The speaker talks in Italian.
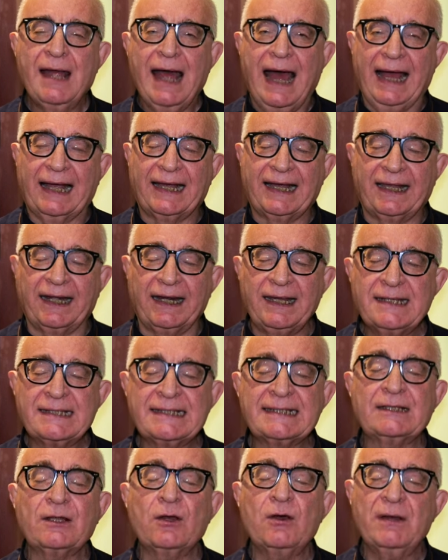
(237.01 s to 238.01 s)
a
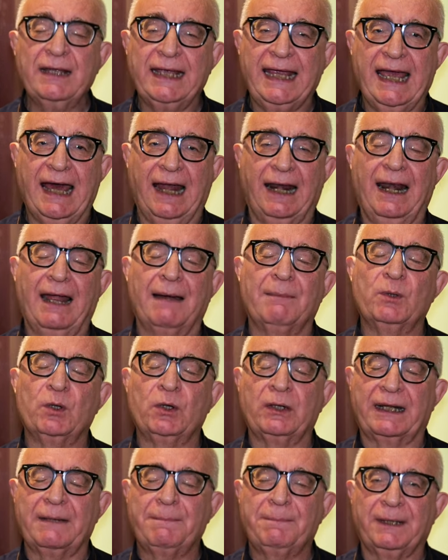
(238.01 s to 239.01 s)
Cristo e
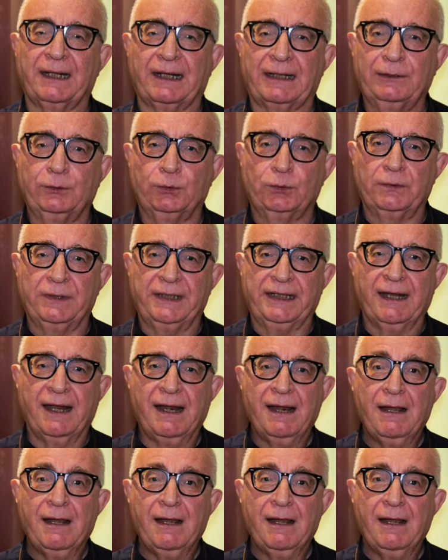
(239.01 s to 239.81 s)
all'amore per Lui,